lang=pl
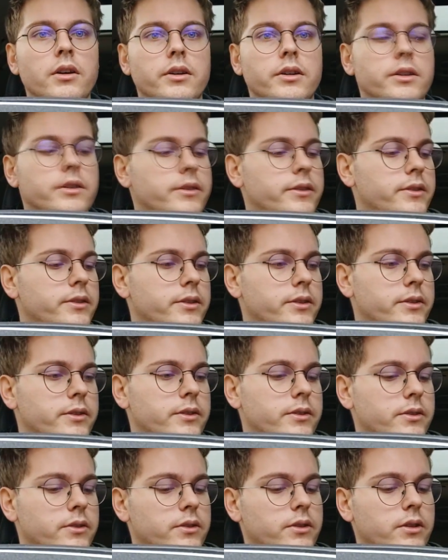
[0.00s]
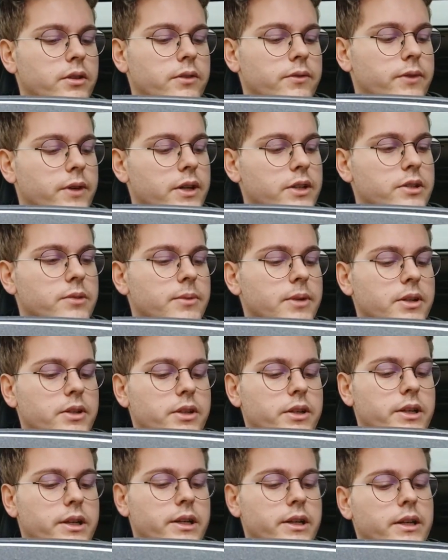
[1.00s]
E, no i w każdym
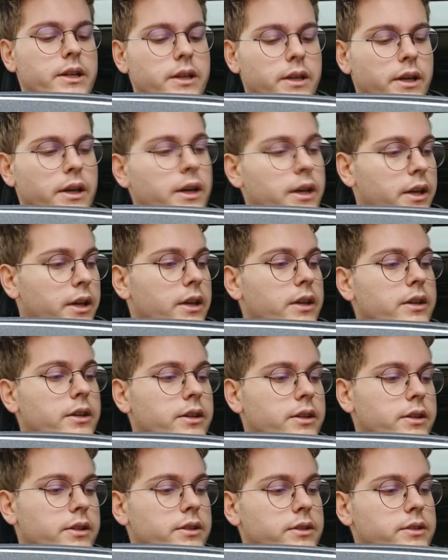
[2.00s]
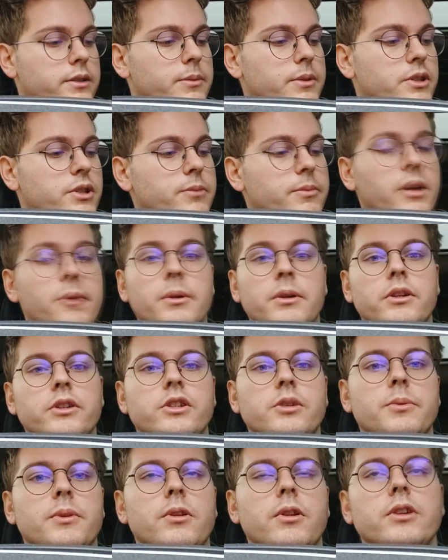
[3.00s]
razie e, zobaczymy. Jakby do
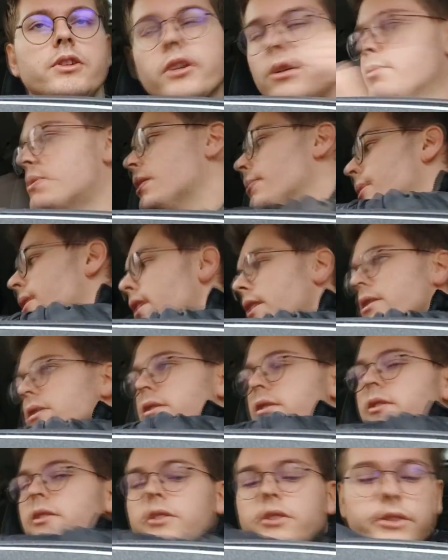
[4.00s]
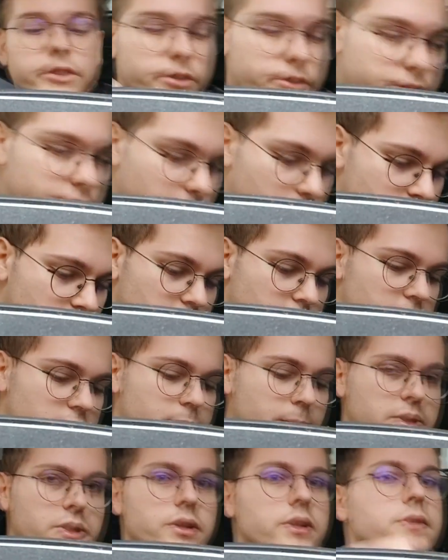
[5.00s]
siebie to dlaczego przebierać, o co chodzi? na przykład
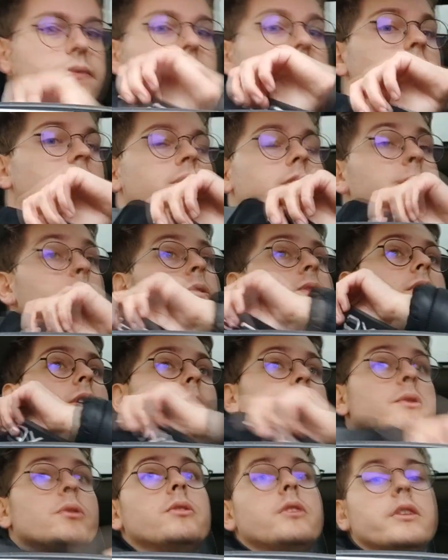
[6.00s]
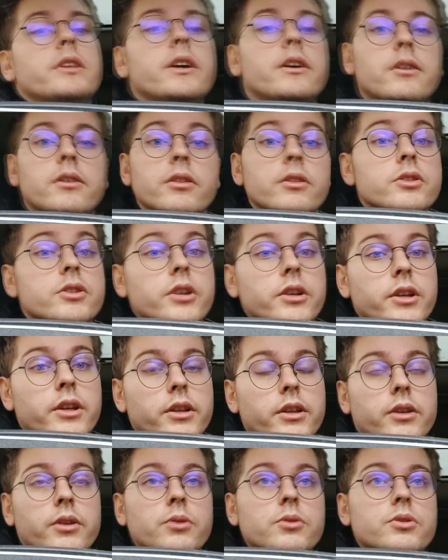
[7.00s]
teraz patrzę na swoje dresy, mam całe brudne, tak?
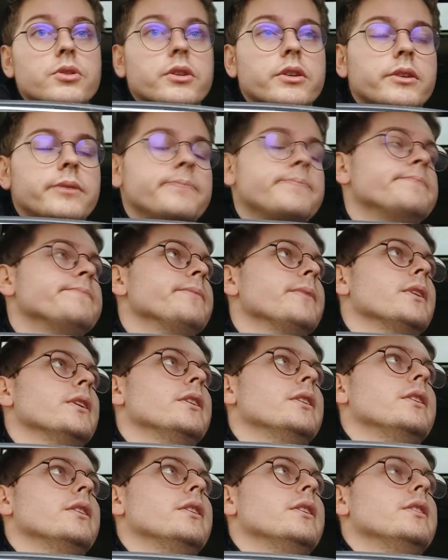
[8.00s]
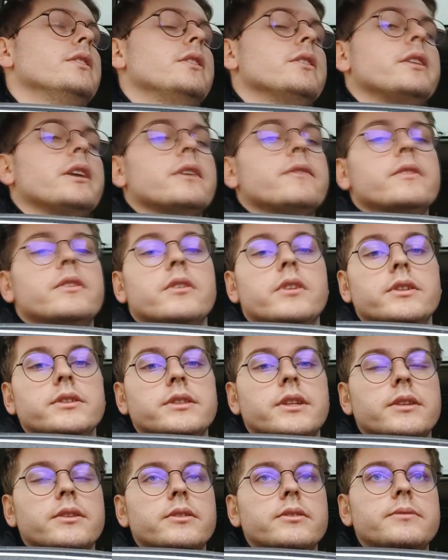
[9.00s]
Odnoszenia tych różnych... No tak,
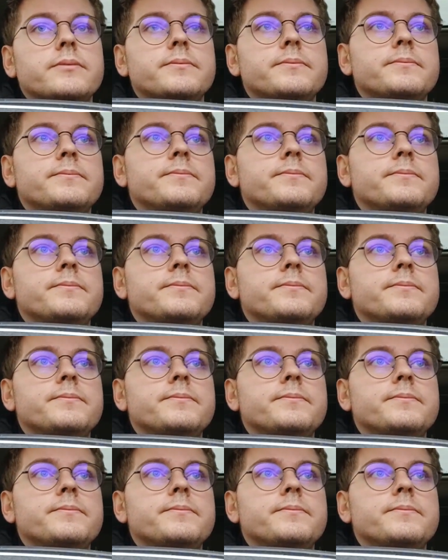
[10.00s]
biorę strator.